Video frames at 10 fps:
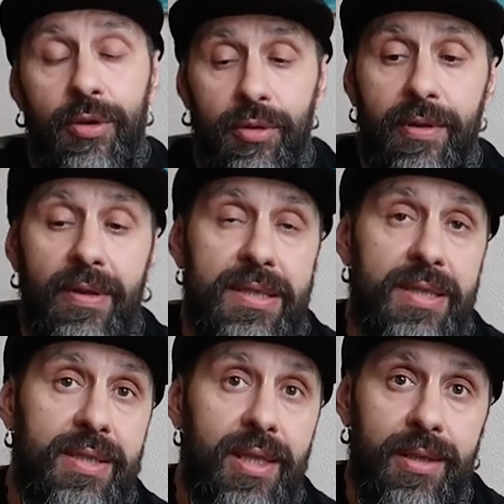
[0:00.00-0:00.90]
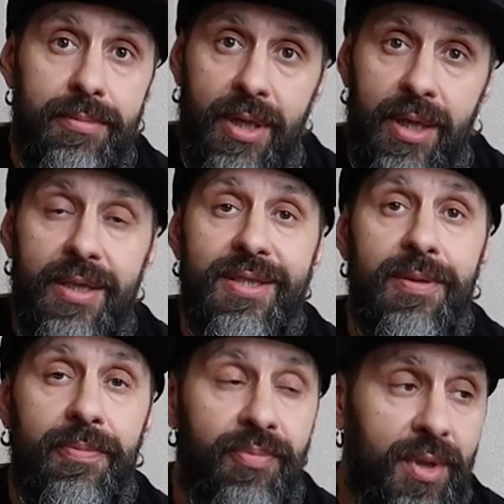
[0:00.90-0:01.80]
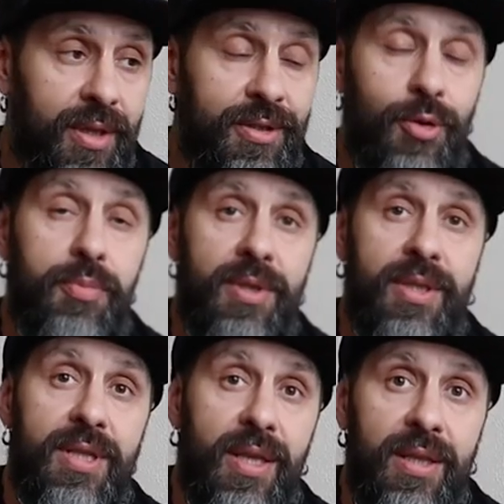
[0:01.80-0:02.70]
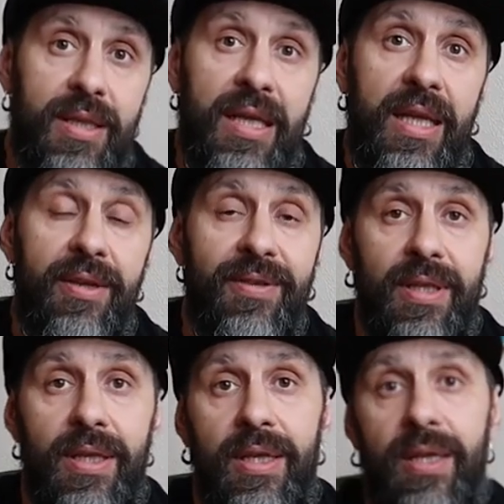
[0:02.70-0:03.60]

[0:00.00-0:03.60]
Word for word: ну давайте сделаем, хрен с ним, 150 гривен